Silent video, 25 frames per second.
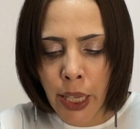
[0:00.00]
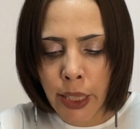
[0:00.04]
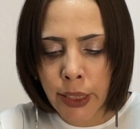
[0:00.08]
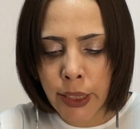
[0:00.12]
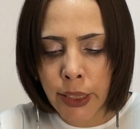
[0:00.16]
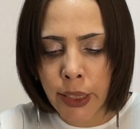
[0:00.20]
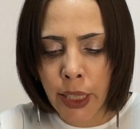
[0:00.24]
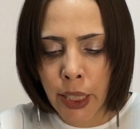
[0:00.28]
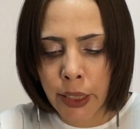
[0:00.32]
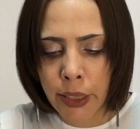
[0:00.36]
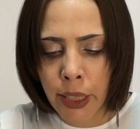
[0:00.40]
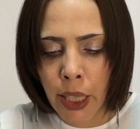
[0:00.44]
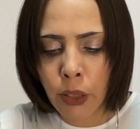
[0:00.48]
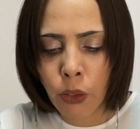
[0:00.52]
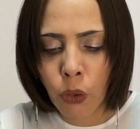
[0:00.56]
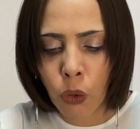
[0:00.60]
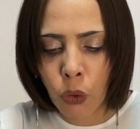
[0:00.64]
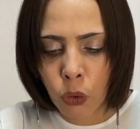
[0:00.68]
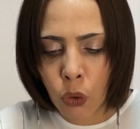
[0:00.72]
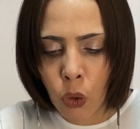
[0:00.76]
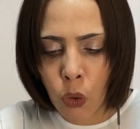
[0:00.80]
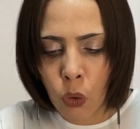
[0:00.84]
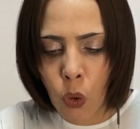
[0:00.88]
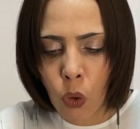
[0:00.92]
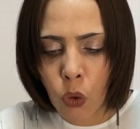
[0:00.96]
アジアなど
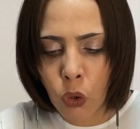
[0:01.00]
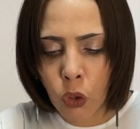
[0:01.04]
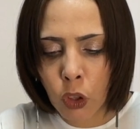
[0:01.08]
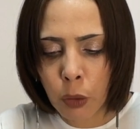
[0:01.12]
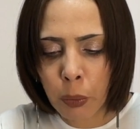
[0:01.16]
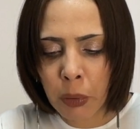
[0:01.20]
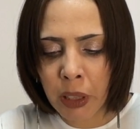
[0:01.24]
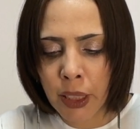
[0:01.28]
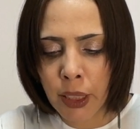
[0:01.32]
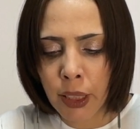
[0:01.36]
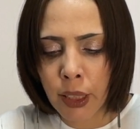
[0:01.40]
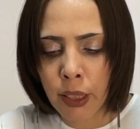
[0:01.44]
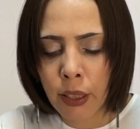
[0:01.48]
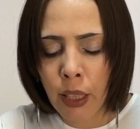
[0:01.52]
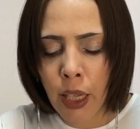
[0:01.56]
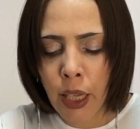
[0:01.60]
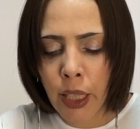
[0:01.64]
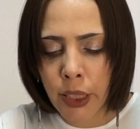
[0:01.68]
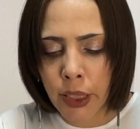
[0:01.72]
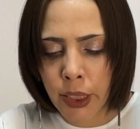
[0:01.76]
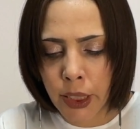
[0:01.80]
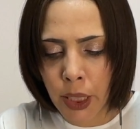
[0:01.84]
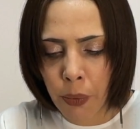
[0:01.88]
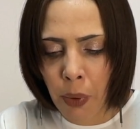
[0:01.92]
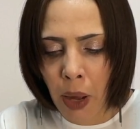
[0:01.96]
の国民に
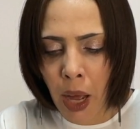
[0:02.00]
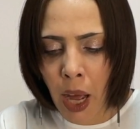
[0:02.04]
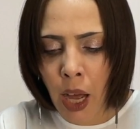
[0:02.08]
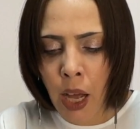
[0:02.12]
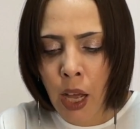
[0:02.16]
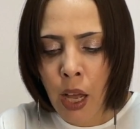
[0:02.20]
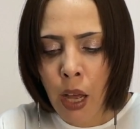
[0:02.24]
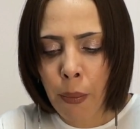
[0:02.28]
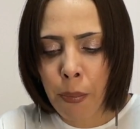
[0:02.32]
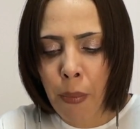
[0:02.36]
対しては、